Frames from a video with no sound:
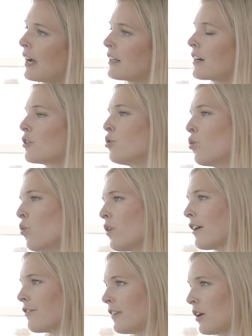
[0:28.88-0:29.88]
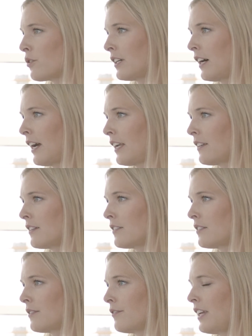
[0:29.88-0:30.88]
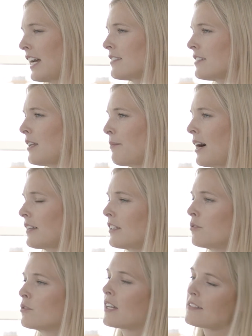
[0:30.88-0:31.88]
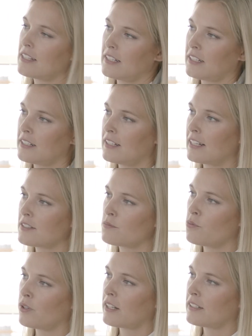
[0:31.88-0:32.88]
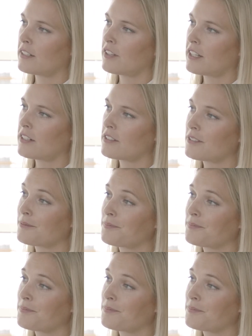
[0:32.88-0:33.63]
einer Corona-Flaute gerechnet. Wie hat sich der Markt denn nun tatsächlich in den letzten Monaten entwickelt?